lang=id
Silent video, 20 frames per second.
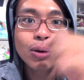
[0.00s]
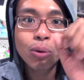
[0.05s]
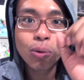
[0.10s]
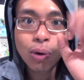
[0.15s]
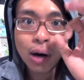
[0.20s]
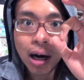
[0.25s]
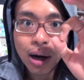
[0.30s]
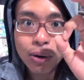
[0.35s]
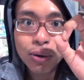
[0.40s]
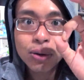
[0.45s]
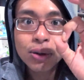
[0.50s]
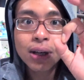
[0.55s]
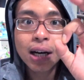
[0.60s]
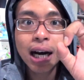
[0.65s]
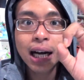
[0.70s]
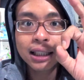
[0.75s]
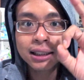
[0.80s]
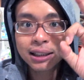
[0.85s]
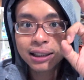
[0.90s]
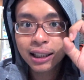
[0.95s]
wow
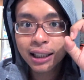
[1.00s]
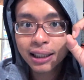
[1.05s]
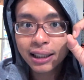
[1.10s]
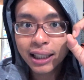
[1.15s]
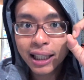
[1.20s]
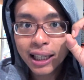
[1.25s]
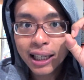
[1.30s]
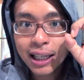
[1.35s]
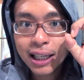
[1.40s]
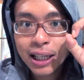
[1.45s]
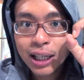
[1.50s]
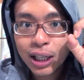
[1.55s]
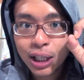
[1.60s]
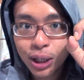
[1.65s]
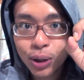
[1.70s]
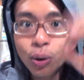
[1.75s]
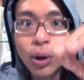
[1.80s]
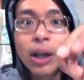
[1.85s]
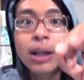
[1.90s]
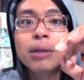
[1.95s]
hasilnya
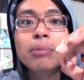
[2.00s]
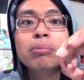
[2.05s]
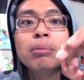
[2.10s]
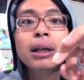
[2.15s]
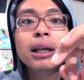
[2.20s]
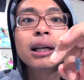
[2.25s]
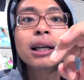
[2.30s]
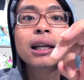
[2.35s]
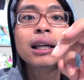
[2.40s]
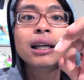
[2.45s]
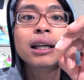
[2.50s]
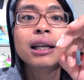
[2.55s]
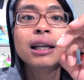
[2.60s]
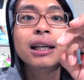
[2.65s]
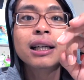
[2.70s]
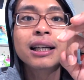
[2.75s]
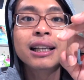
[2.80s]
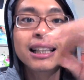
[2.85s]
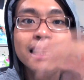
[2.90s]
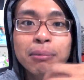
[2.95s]
gue demen
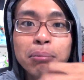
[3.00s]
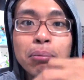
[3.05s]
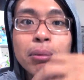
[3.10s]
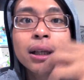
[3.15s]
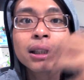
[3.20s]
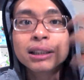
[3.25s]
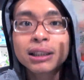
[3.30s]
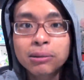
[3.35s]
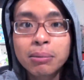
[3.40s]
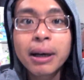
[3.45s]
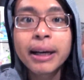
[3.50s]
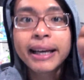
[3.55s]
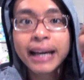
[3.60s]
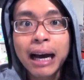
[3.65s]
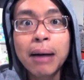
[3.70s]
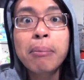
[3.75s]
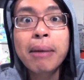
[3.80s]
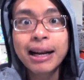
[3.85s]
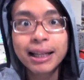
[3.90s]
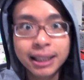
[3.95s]
demen sebagai
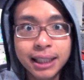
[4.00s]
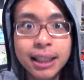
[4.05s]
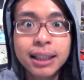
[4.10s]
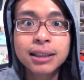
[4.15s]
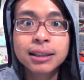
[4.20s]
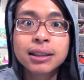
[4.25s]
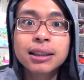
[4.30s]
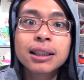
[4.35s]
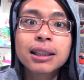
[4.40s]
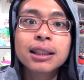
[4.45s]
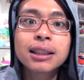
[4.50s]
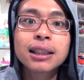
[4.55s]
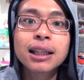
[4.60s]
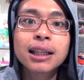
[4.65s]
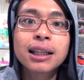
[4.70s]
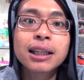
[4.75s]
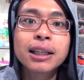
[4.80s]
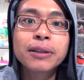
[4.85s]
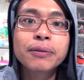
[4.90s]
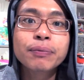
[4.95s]
amatir sih
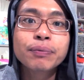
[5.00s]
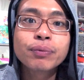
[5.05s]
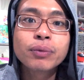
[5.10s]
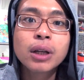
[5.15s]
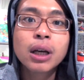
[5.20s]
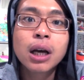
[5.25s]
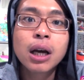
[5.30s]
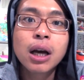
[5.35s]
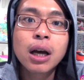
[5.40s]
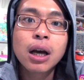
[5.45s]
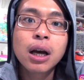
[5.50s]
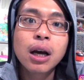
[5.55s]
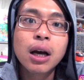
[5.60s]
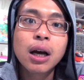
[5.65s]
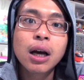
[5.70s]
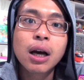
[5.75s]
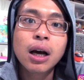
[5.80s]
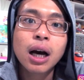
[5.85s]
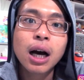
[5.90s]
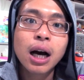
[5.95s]
jadi
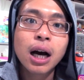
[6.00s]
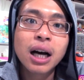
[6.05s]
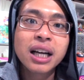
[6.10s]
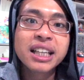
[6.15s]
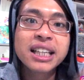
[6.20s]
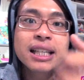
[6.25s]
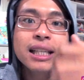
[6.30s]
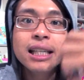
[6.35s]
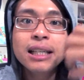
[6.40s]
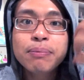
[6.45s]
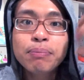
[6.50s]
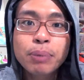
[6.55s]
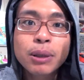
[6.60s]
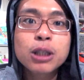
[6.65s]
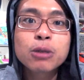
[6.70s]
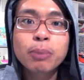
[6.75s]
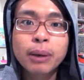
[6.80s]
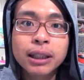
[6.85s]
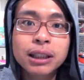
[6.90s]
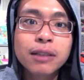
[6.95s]
uh, di ini
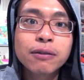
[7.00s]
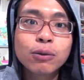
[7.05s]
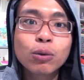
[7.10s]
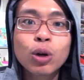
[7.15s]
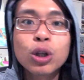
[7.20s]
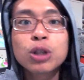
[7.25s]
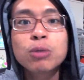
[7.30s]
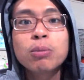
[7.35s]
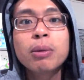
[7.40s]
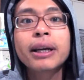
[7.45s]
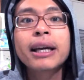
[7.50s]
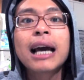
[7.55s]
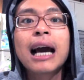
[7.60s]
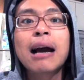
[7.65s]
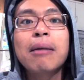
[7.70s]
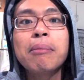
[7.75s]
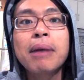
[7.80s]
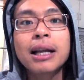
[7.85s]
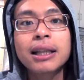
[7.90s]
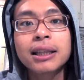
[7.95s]
perspektif gue sebagai
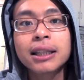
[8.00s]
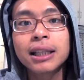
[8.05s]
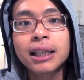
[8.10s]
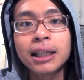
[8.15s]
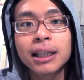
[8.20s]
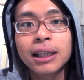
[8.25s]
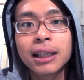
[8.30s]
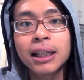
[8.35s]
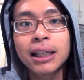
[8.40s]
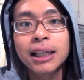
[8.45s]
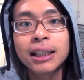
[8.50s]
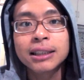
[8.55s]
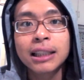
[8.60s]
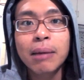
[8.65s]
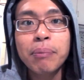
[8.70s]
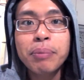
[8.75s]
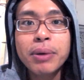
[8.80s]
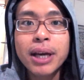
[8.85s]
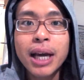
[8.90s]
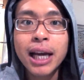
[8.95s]
amatir
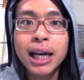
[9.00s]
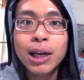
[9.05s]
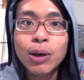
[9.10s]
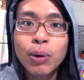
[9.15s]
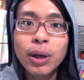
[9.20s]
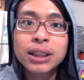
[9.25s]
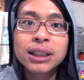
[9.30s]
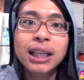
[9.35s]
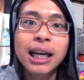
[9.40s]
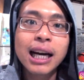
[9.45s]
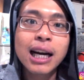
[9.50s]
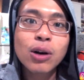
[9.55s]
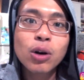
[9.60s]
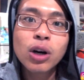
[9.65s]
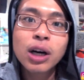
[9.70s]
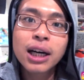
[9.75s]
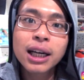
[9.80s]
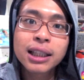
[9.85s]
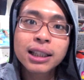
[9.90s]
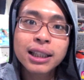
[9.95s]
tapi anyway sekarang gue
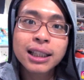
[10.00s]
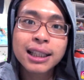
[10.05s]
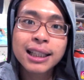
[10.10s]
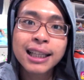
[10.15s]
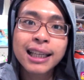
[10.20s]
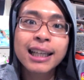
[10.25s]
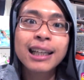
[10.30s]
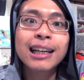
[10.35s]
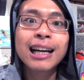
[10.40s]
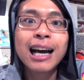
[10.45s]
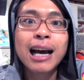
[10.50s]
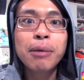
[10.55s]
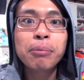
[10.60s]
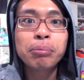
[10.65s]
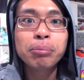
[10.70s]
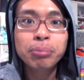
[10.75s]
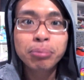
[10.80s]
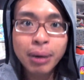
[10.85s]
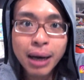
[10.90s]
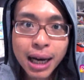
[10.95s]
ngerti
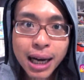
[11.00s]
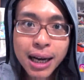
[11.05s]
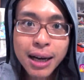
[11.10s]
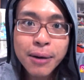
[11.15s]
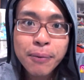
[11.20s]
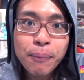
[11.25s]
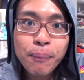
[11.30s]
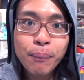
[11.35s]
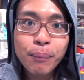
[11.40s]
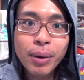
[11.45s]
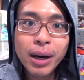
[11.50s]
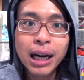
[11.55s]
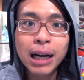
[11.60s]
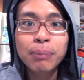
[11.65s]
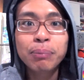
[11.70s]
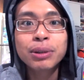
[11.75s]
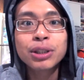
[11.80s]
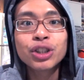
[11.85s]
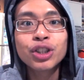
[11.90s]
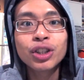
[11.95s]
kenapa para
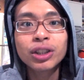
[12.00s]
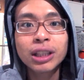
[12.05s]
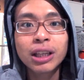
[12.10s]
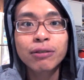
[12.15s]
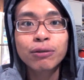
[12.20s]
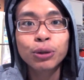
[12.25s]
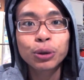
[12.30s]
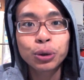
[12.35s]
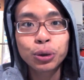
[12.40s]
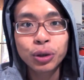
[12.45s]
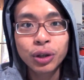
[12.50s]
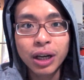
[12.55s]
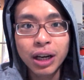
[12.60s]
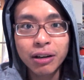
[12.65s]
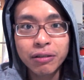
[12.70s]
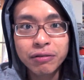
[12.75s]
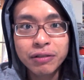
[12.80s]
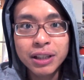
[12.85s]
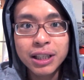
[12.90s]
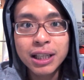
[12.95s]
pecinta
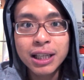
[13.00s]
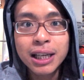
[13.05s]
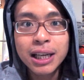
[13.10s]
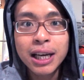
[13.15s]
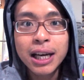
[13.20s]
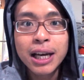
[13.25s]
fotografi